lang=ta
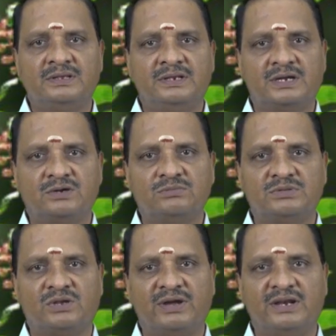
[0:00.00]
இறக்கும்
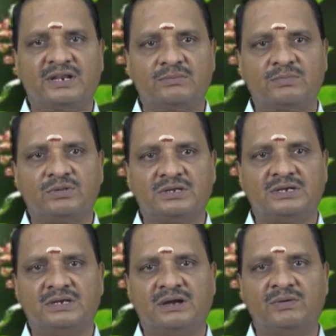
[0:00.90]
தருவாயில் இருக்கும்போது
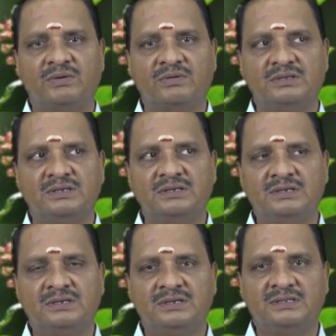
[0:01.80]
அவங்களுக்கு வந்து
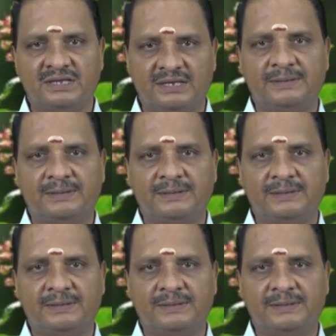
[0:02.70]
இந்த